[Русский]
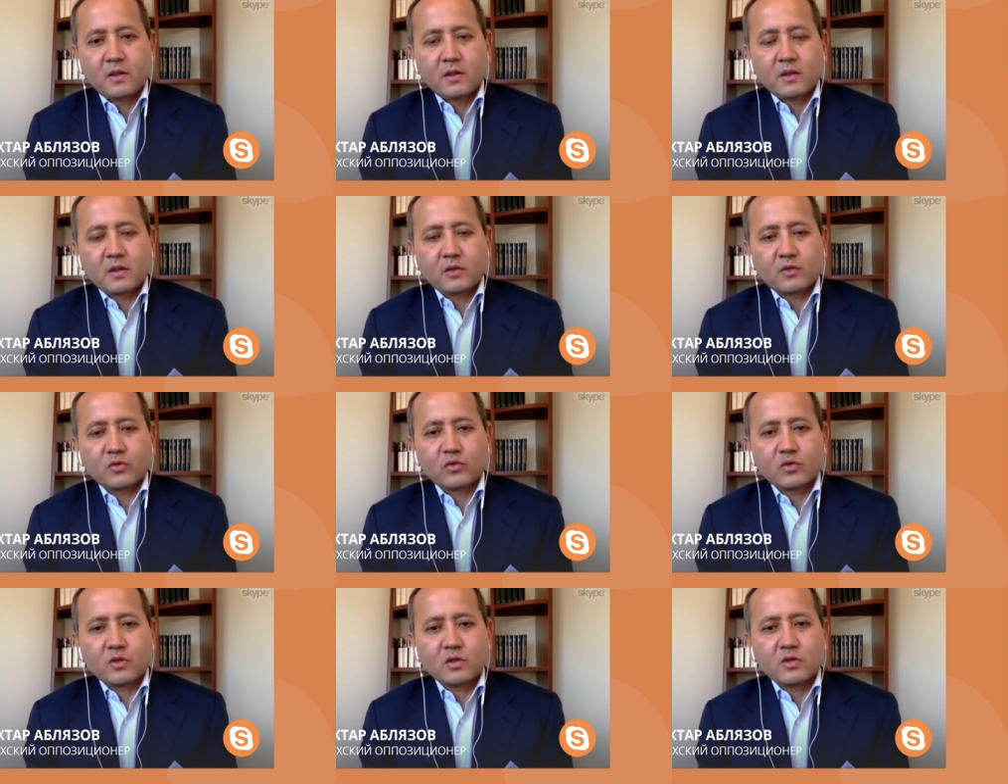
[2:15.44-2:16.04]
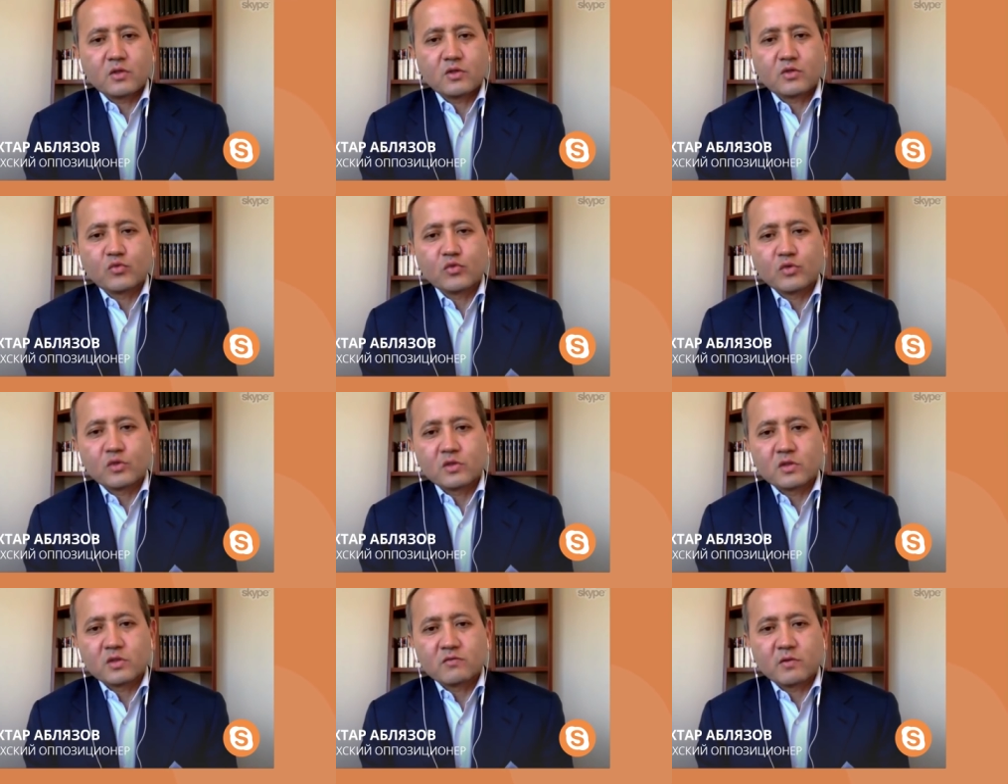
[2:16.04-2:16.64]
которая
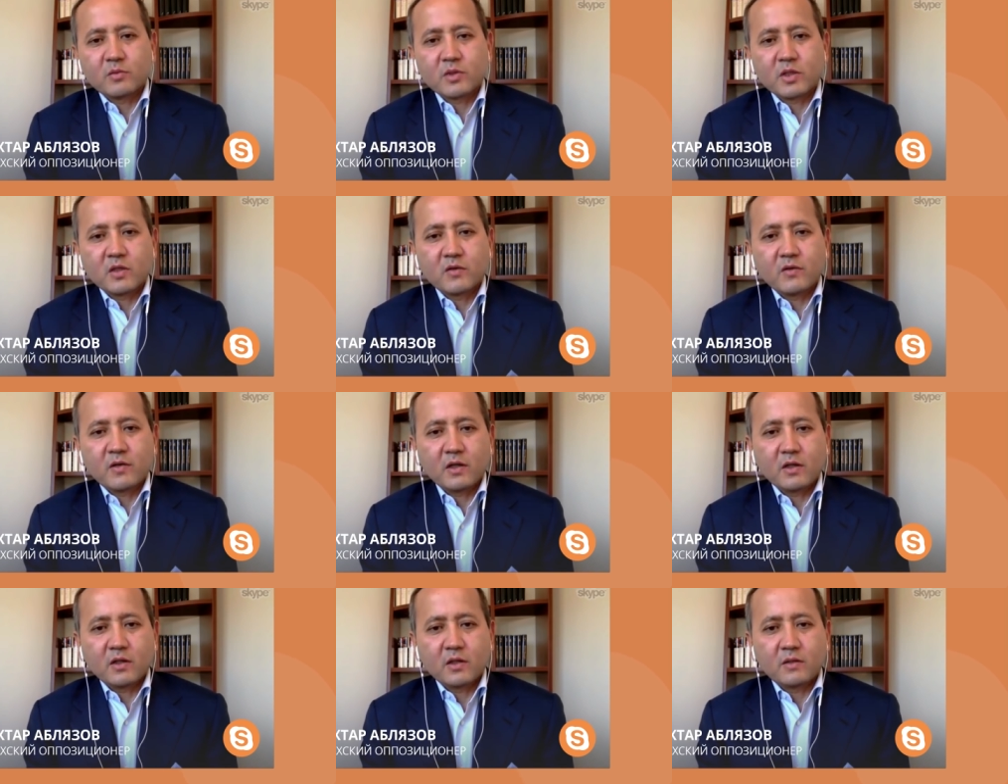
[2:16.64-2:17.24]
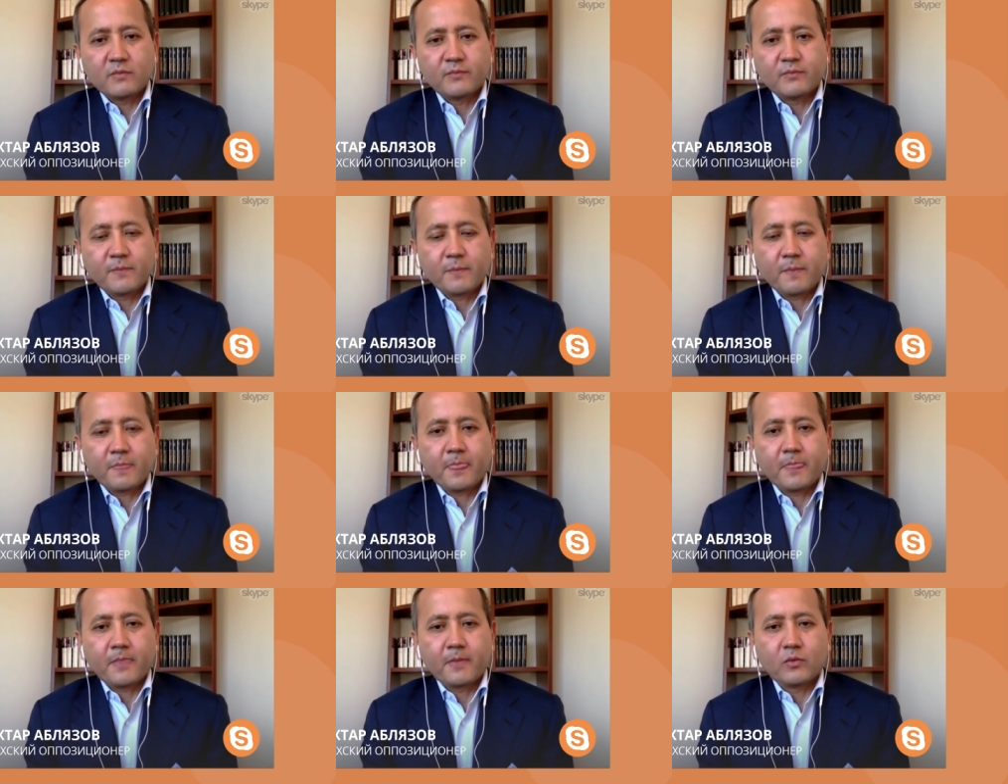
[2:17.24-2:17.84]
искусственно сфабриковала
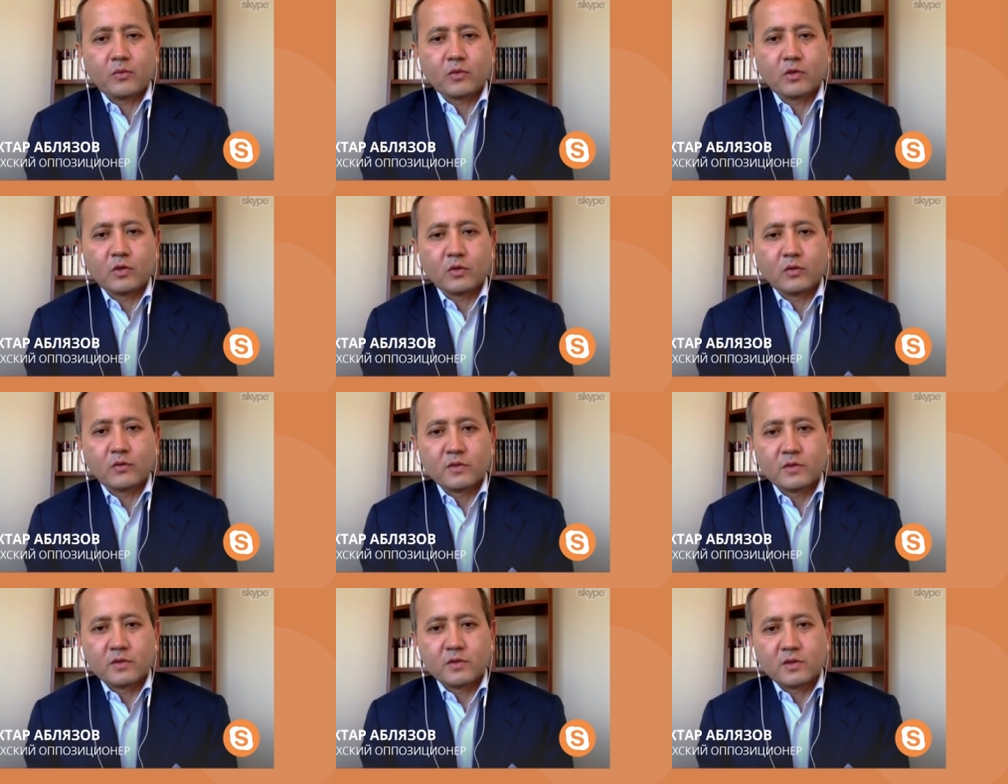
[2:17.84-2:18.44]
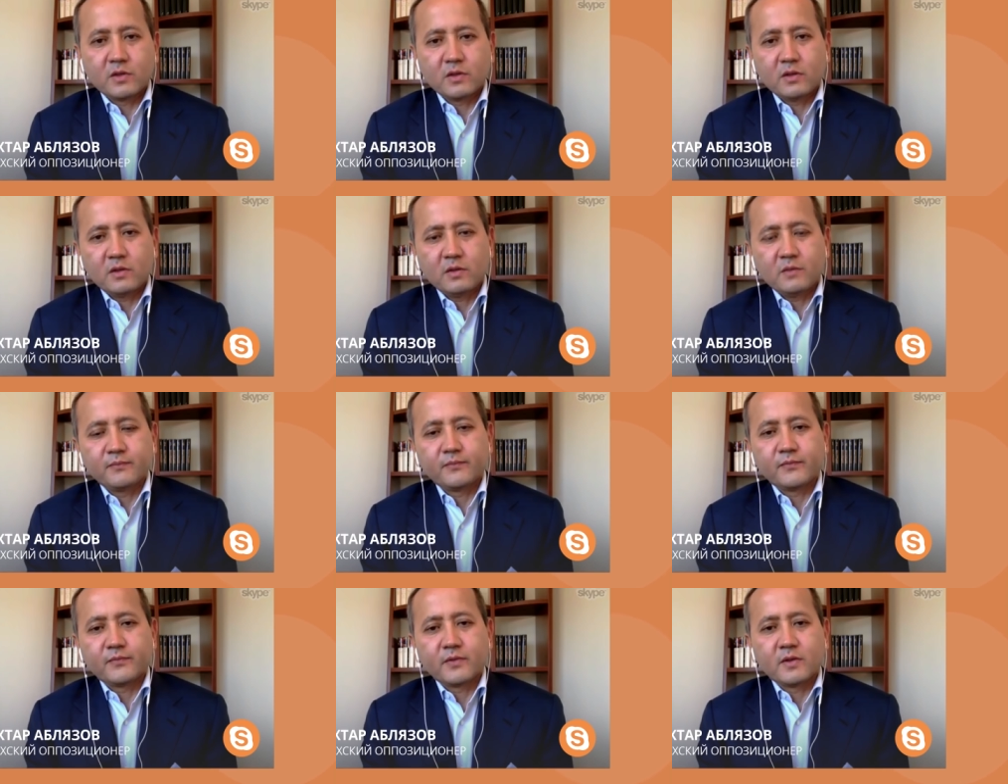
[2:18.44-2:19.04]
уголовное дело,
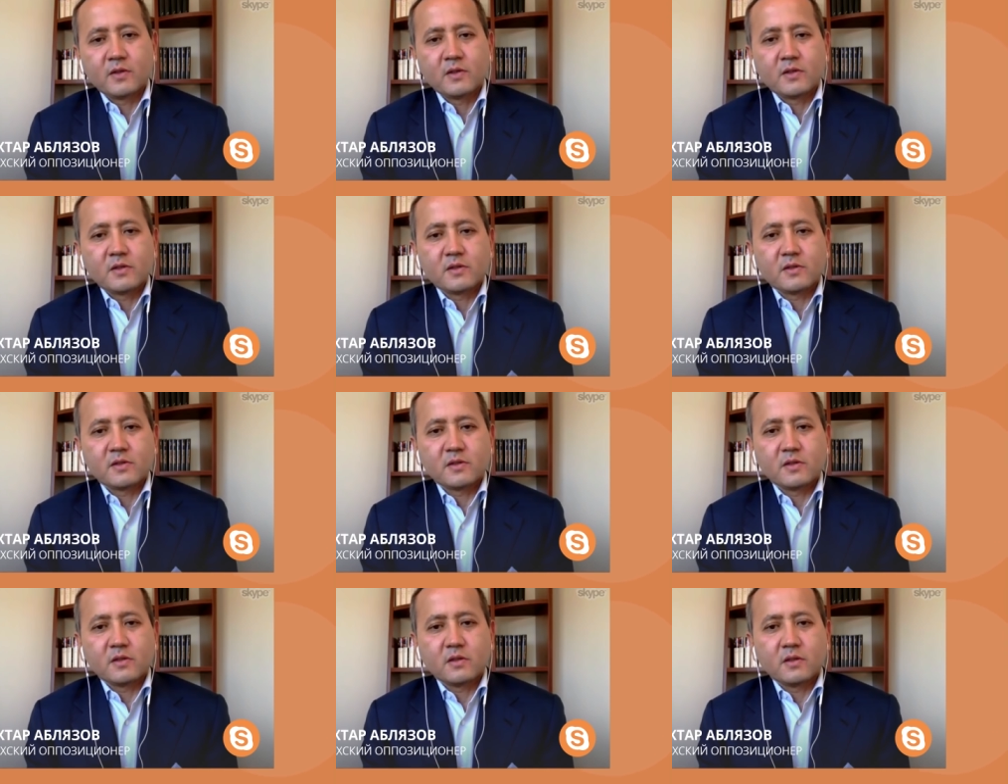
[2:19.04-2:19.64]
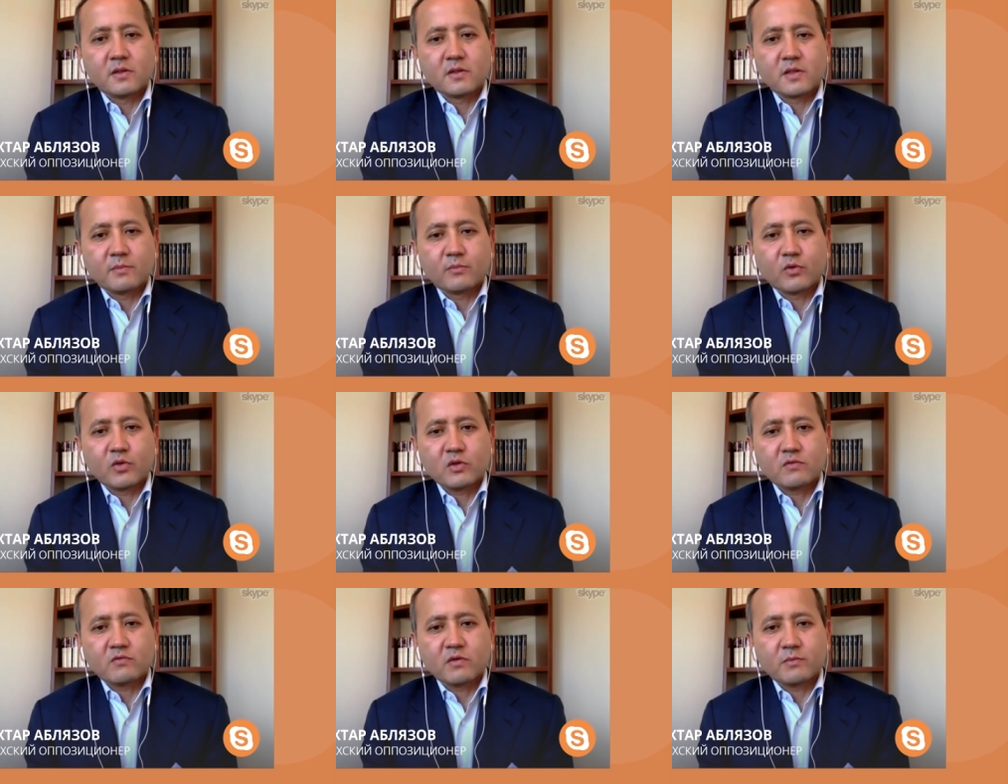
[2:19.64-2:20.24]
сделала
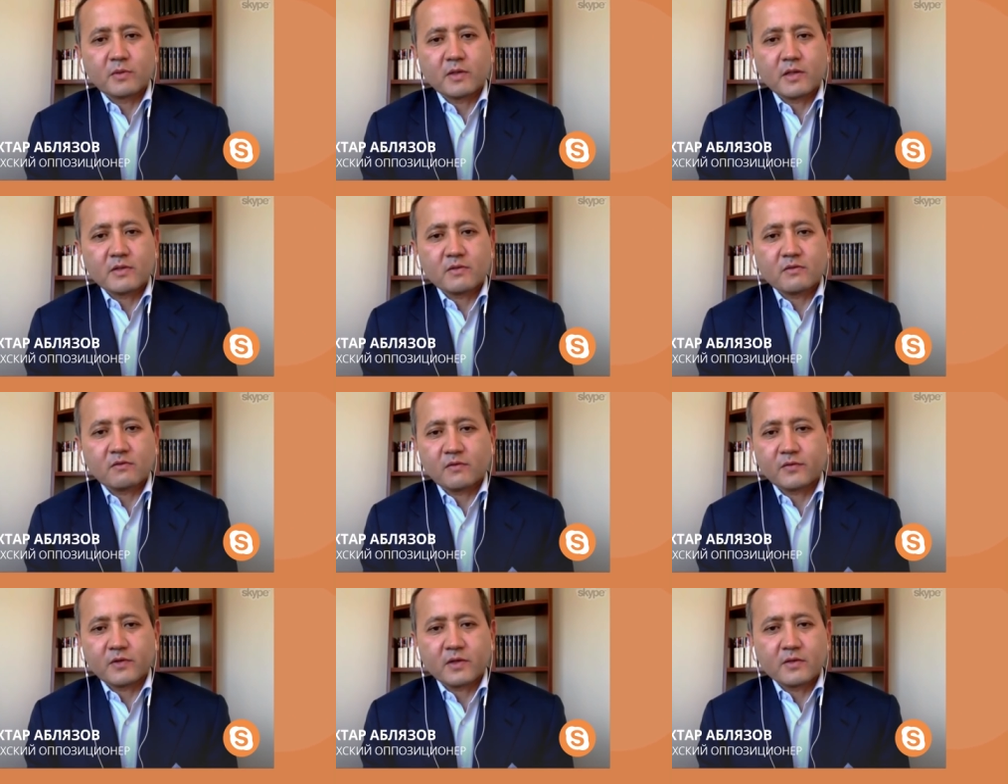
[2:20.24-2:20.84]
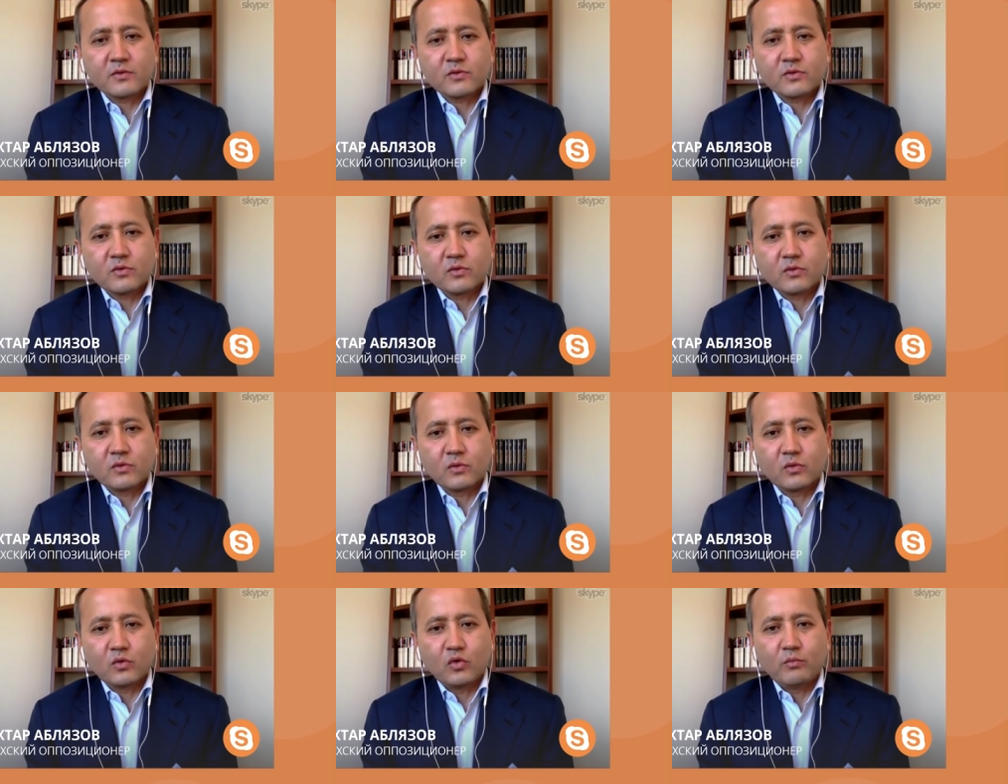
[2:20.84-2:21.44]
запрос во
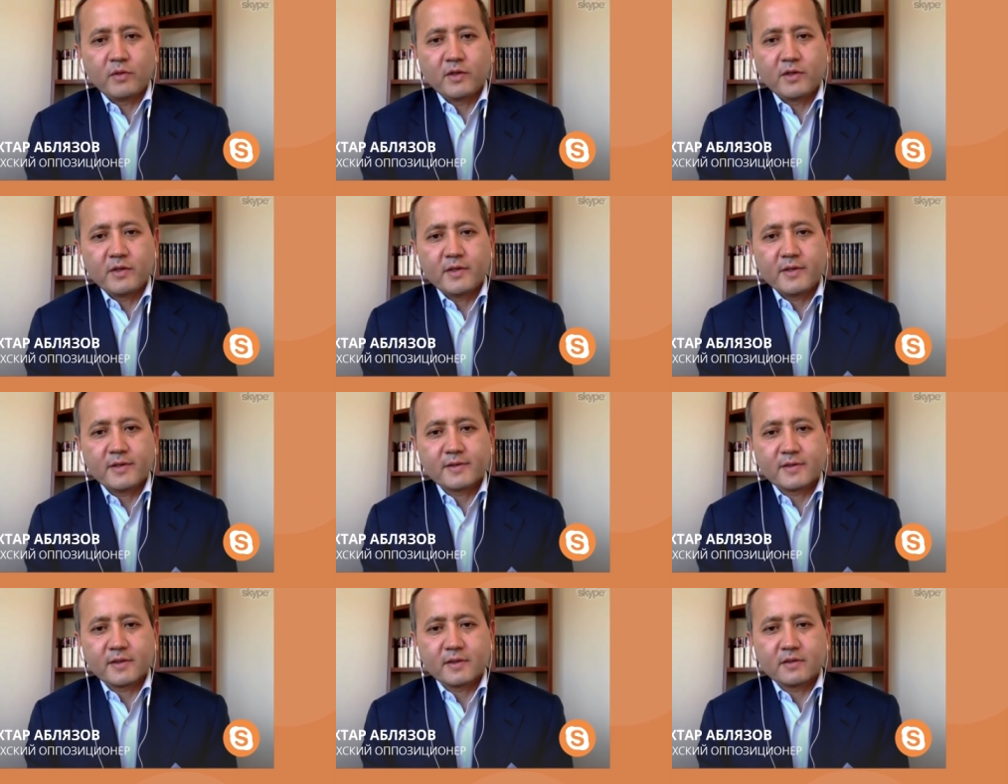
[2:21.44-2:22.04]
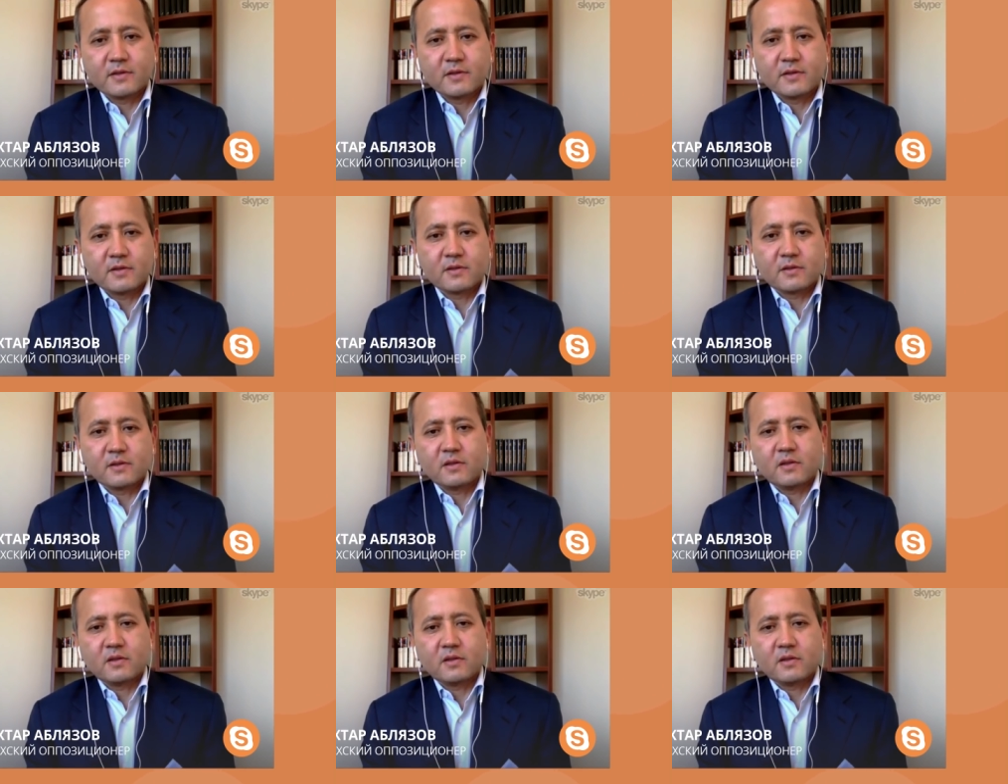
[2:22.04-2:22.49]
Францию о моих экстрадиции.